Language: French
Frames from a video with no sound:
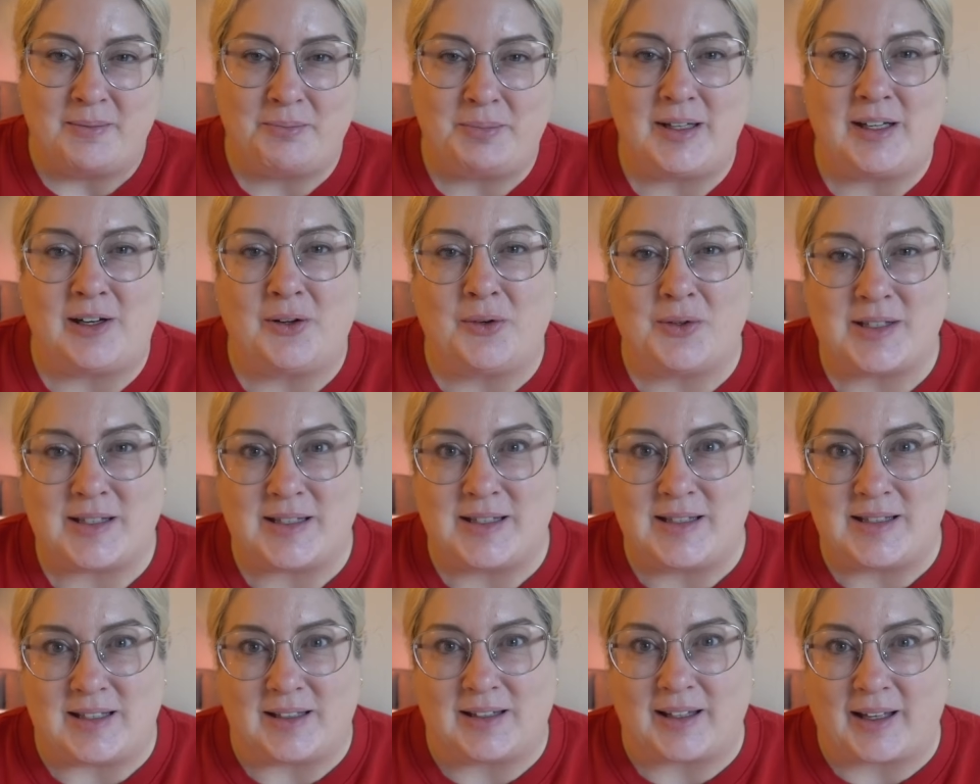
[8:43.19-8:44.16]
puis là aussi,
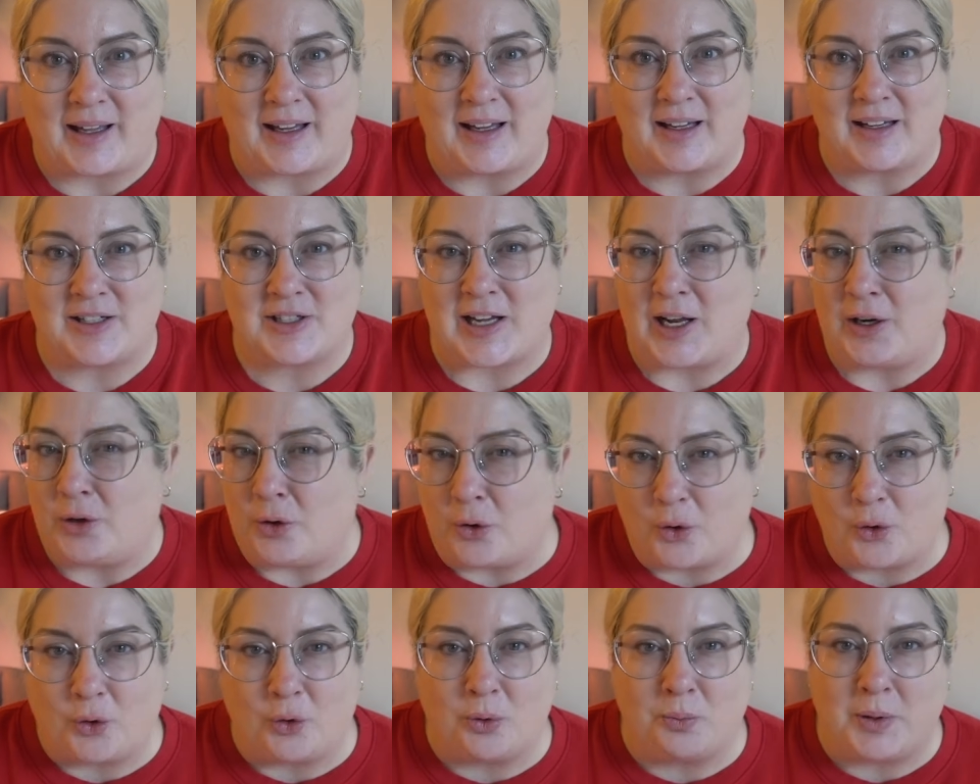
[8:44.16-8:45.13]
c'est très
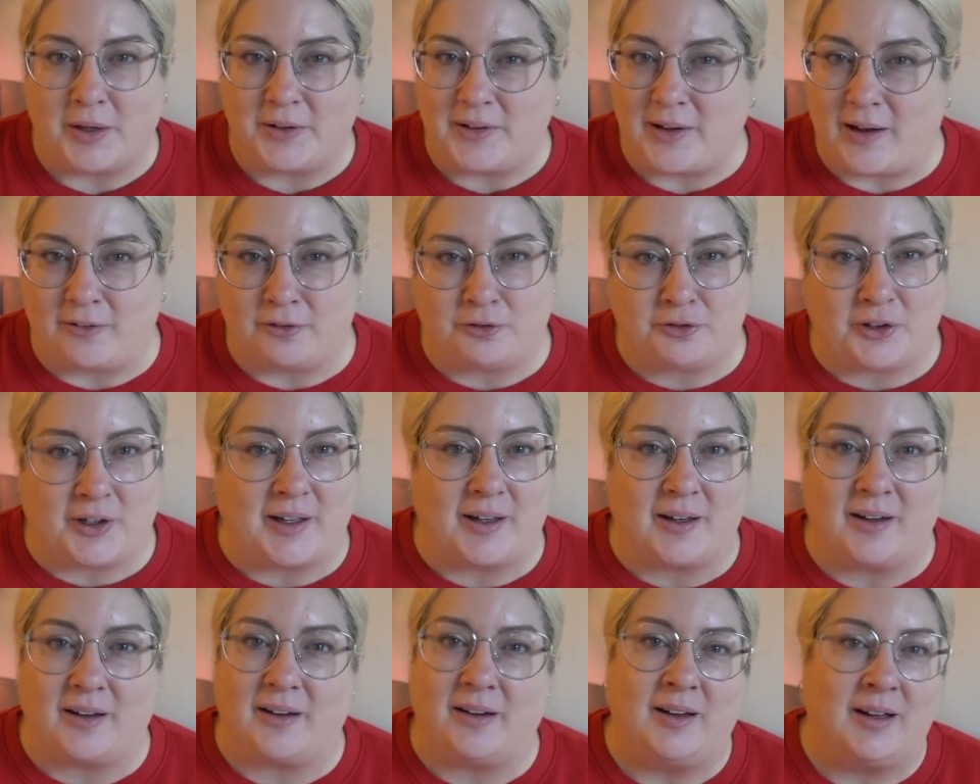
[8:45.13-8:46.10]
chaleureux, bon
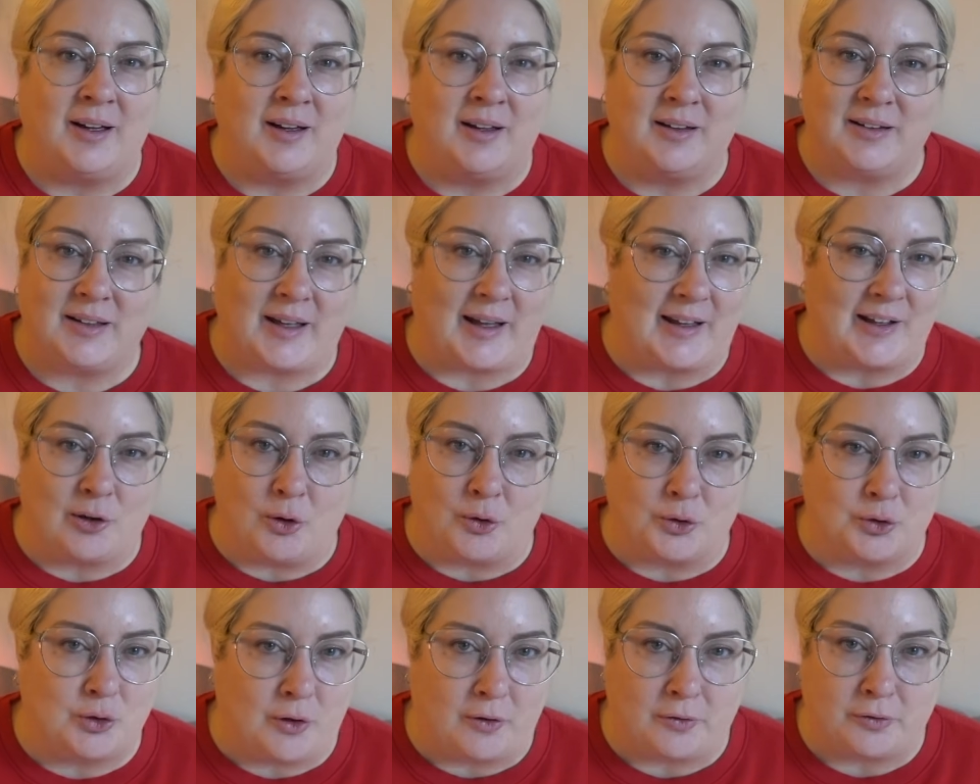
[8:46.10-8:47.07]
enfant, très
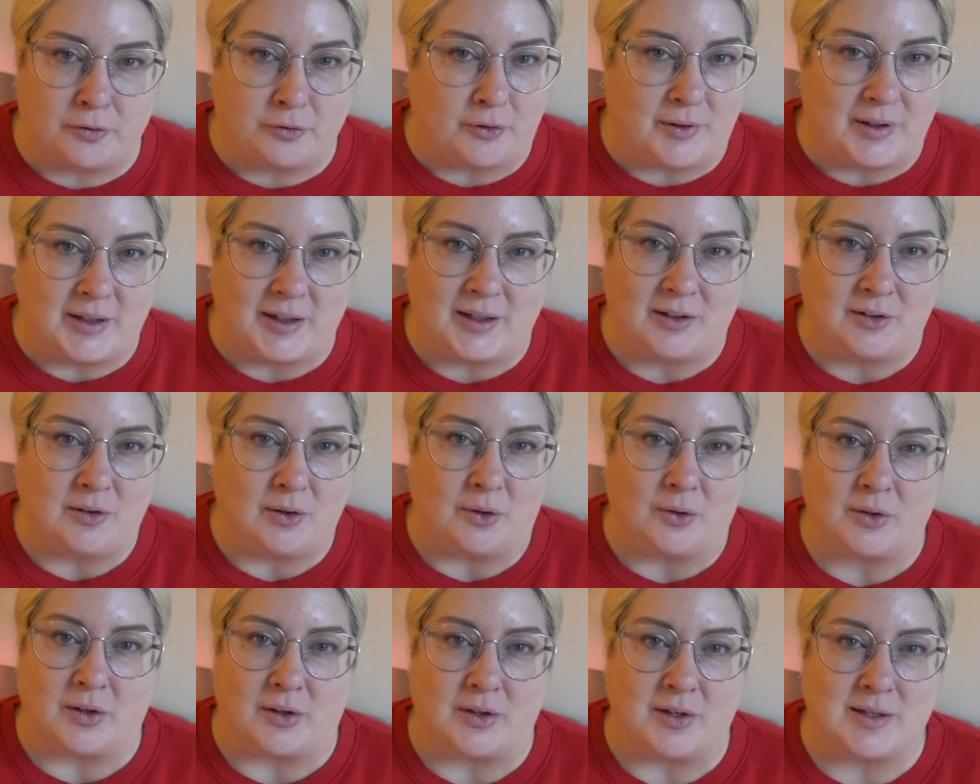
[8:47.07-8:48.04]
conte de fées.
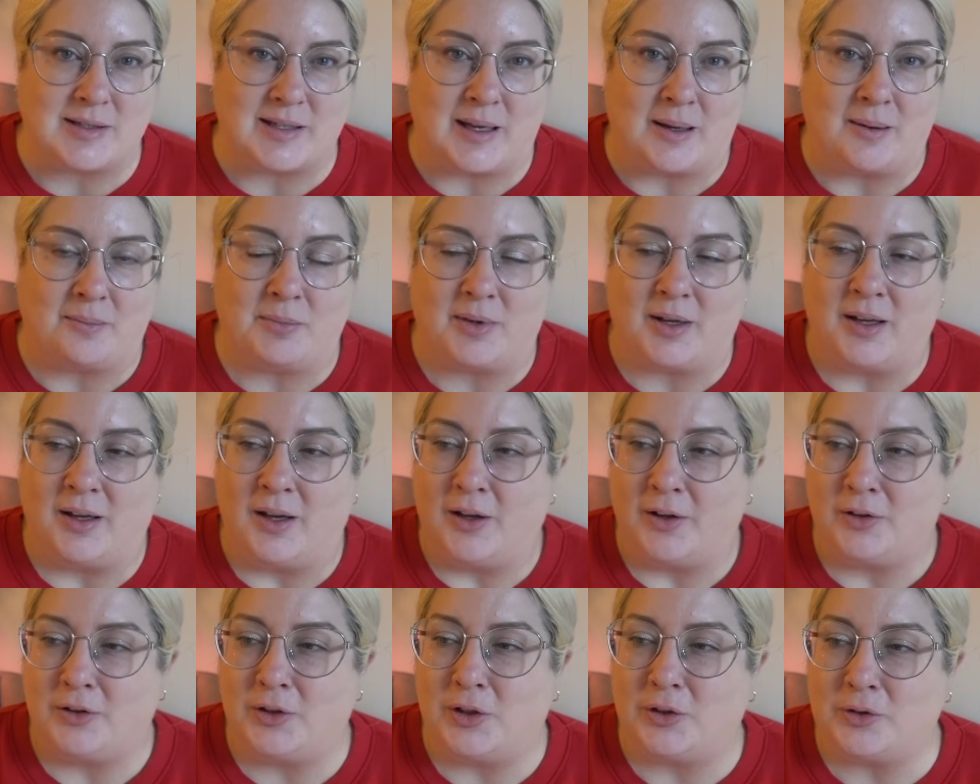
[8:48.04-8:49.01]
Donc, euh, ça me
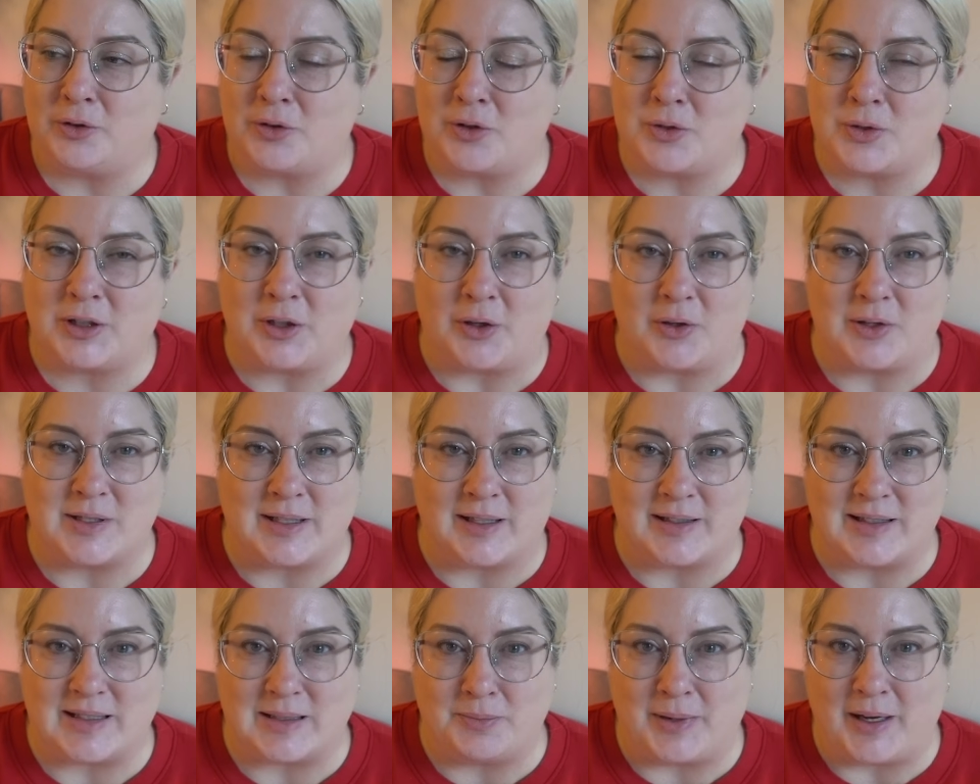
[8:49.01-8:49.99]
donne tout de suite un
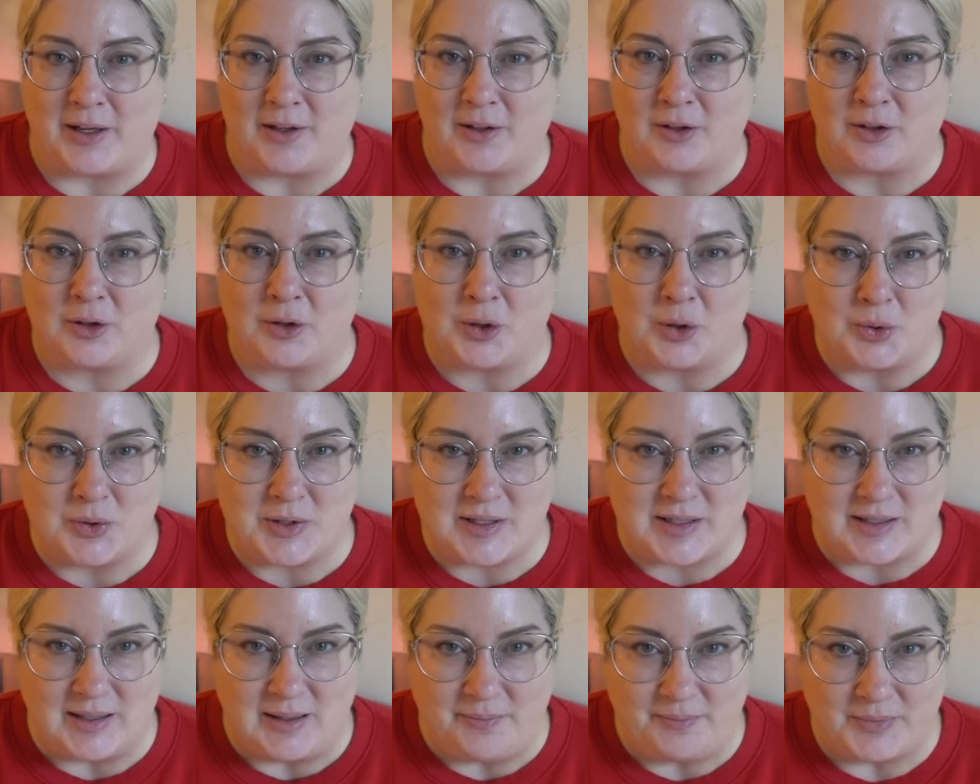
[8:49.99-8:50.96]
sentiment
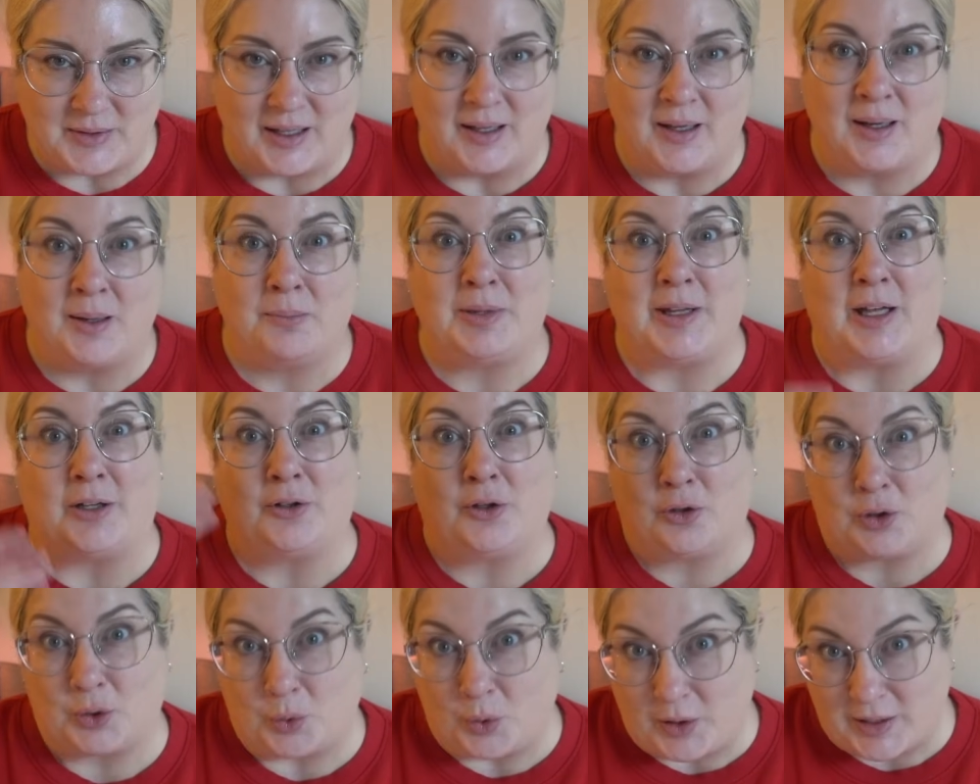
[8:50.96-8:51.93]
cozy. Puis il y en a
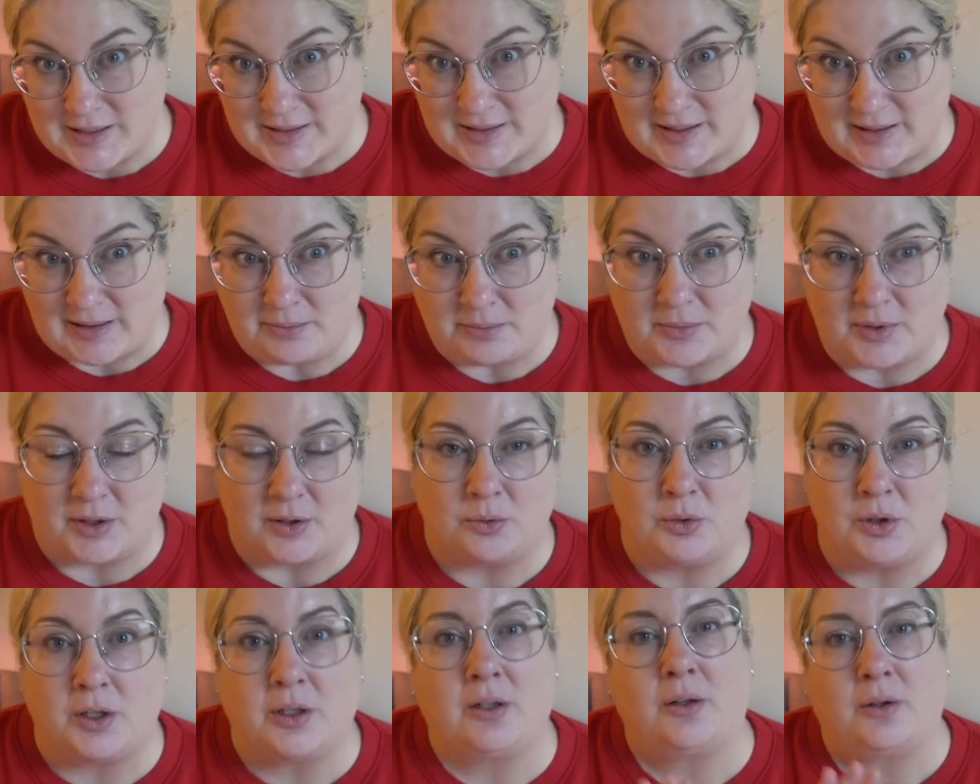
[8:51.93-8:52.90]
un troisième où
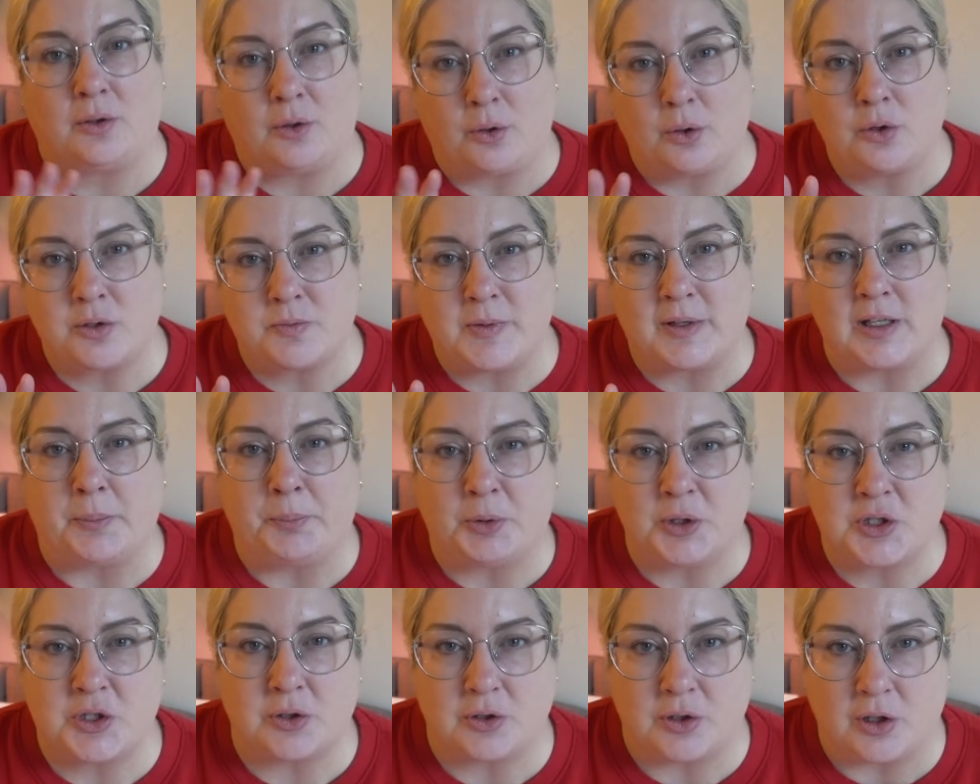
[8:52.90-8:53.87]
là, heureusement, il n'y a pas
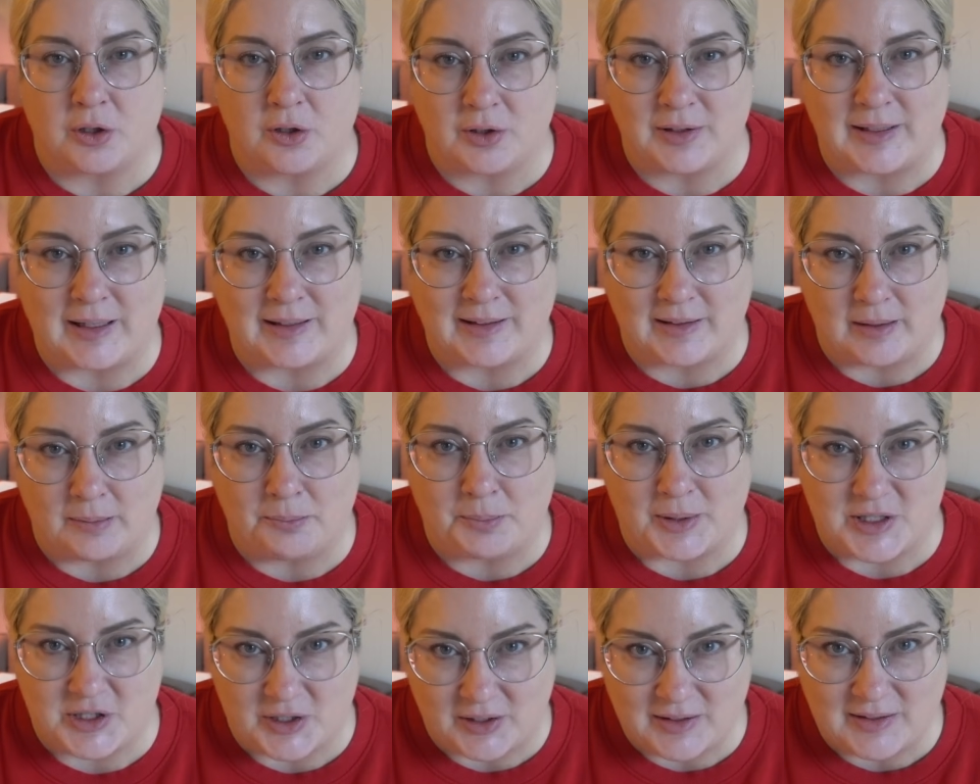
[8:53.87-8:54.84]
de quatrième
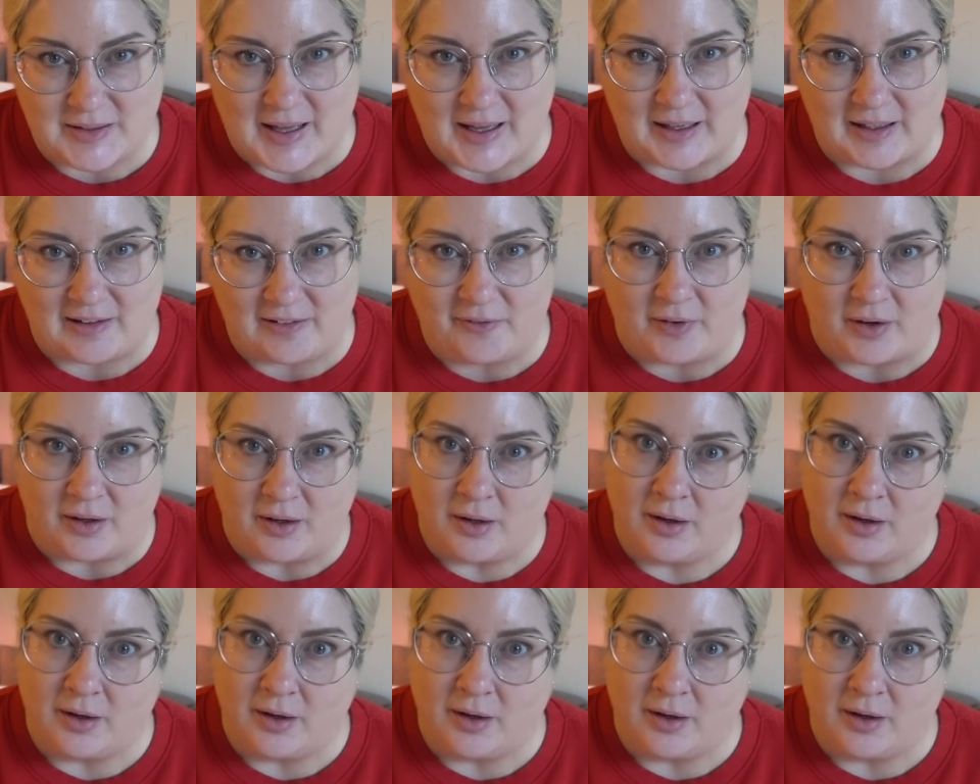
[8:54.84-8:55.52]
personne qui arrive